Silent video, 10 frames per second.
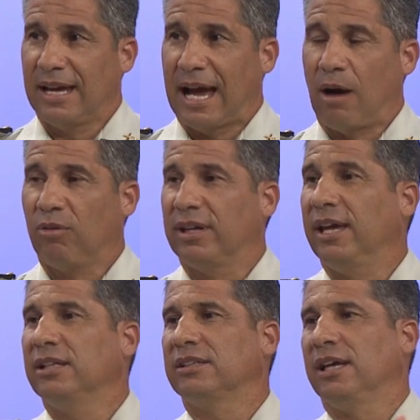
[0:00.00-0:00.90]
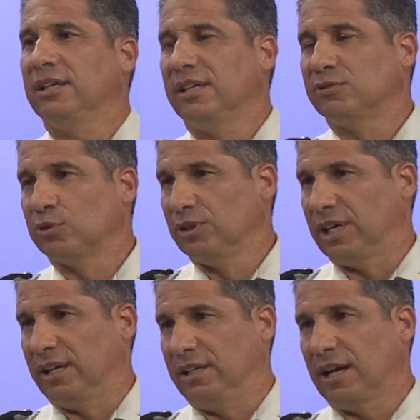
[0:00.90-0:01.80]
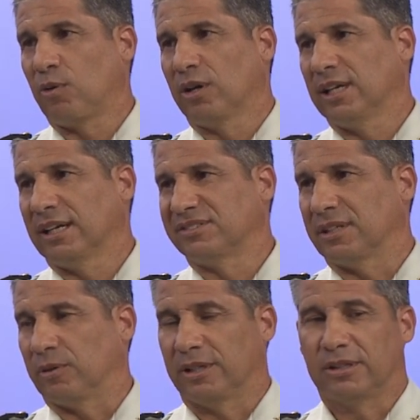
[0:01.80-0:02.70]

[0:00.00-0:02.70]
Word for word: alguém tem que sugerir a coordenação. Né?